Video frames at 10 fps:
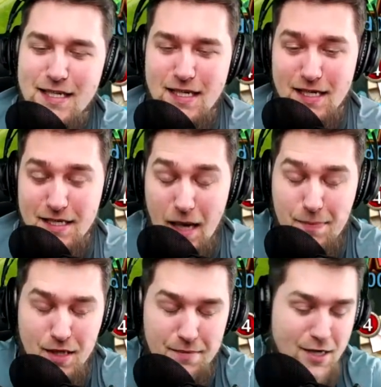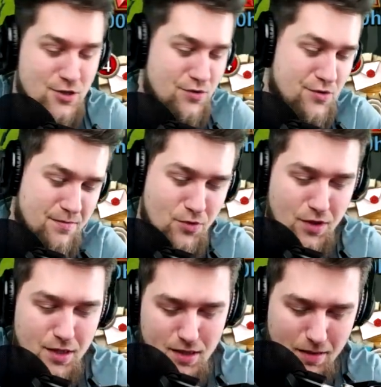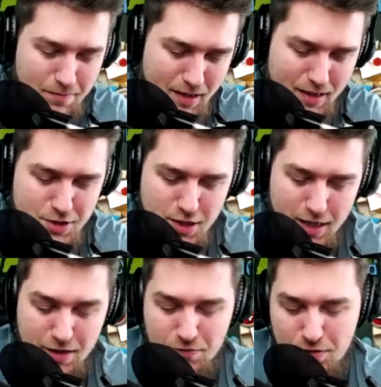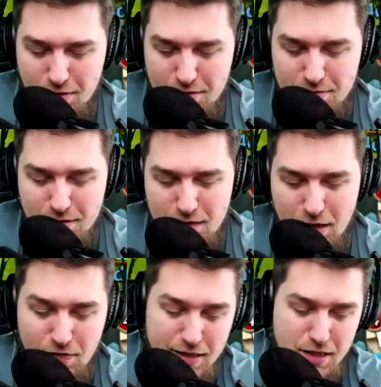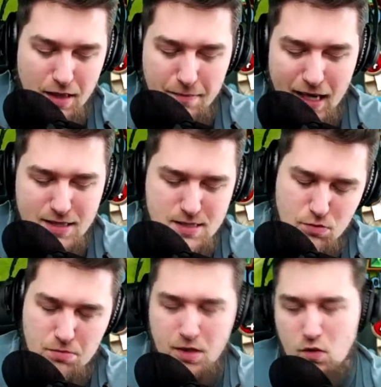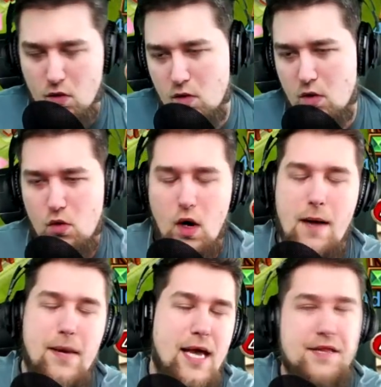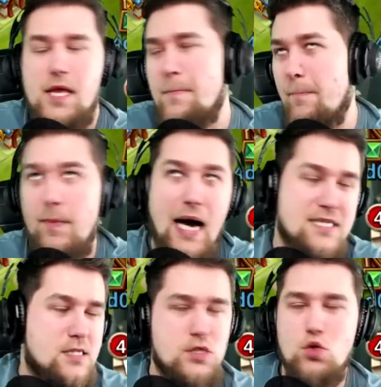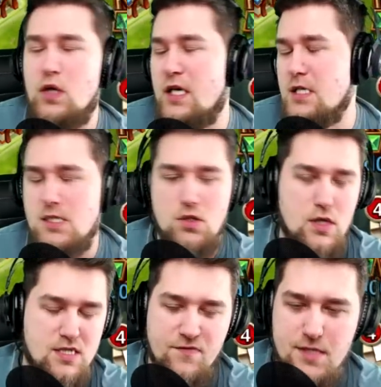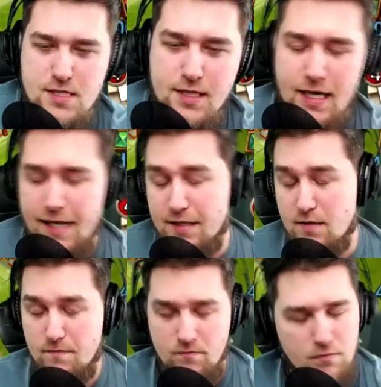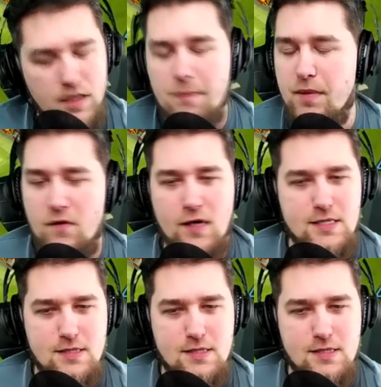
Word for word: Э, я понимаю, что уже многие там прокачали его на Тайване на максимум, и ко-ко-ко, а, блядь, имба, сука, из носа вытекает. Мне плевать.